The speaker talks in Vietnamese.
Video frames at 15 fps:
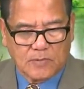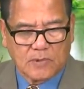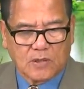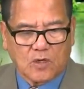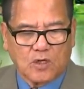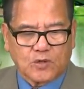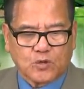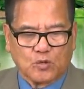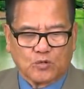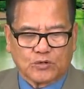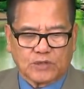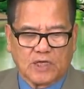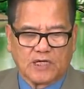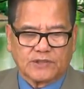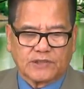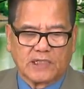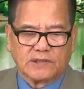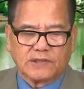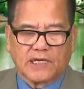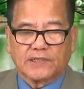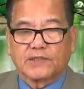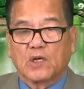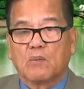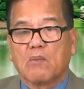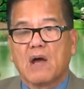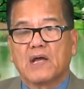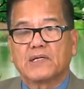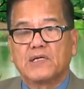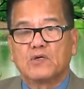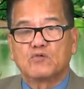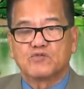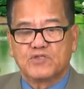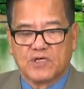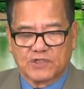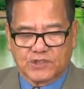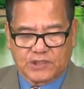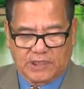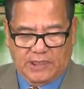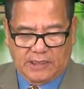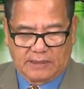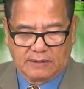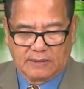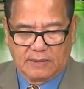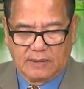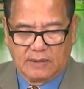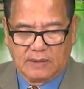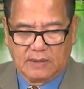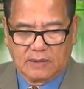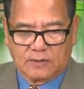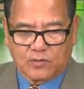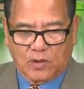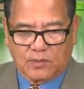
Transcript: có trụ sở chính tại tiểu bang New Jersey, xuất